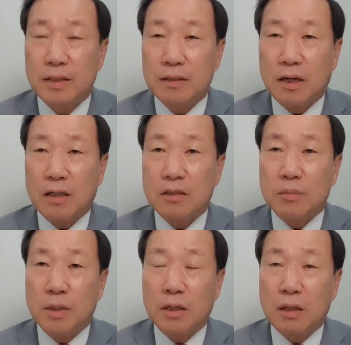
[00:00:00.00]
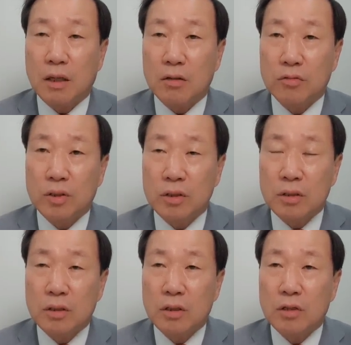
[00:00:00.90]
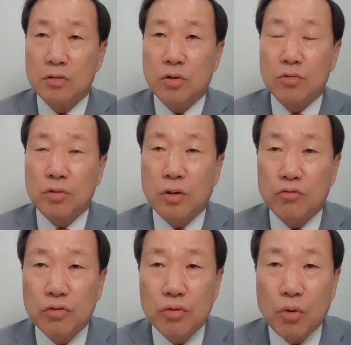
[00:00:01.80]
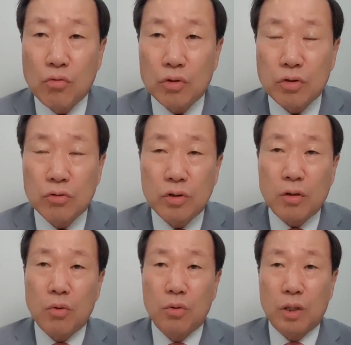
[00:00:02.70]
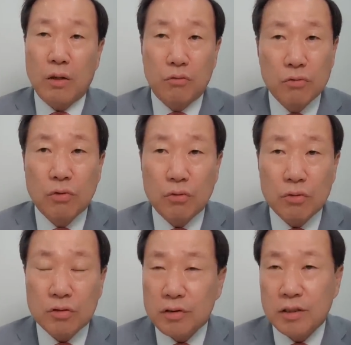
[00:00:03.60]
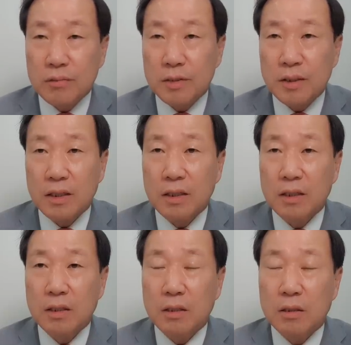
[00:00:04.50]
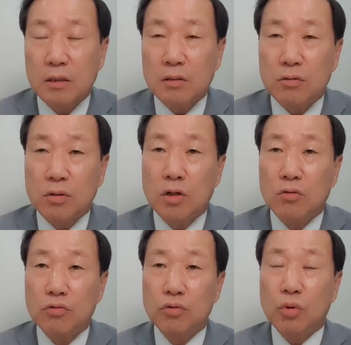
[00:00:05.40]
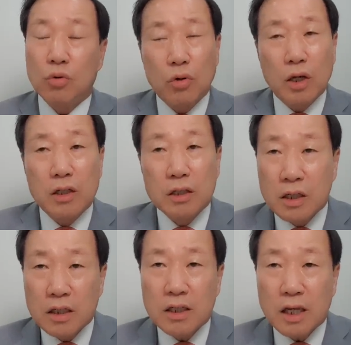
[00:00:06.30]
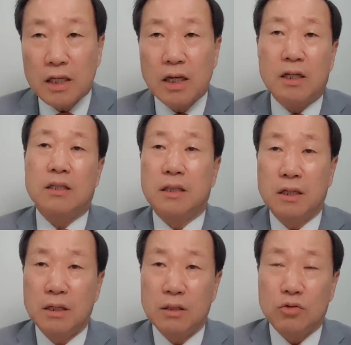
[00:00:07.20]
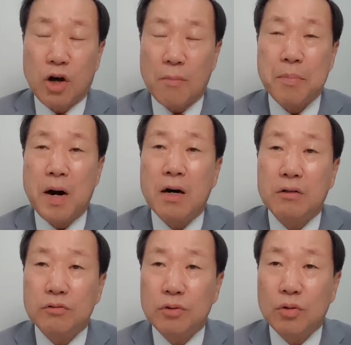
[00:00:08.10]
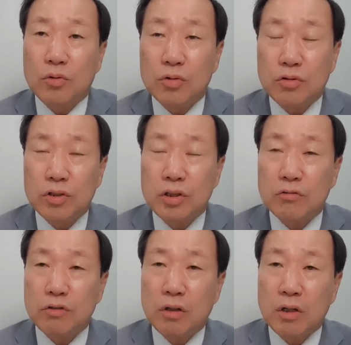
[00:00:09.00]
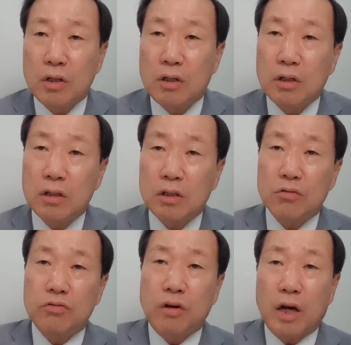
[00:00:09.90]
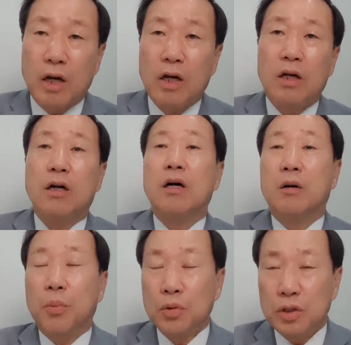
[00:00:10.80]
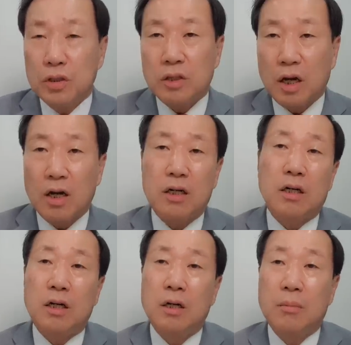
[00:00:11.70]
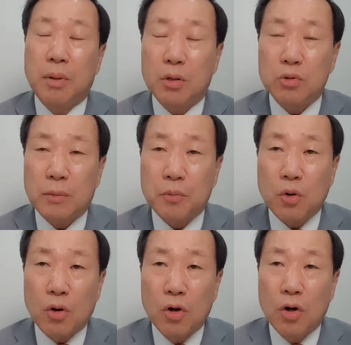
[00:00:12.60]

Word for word: 잘 아시지만 하태경 의원은 서울대 운동권, 서울대 공대 운동권 출신입니다. 그리고 운동권에 흔히 얘기하는 좌파 운동권 출신이고요. 그 이후에 음, 본인의 생각을 바로잡고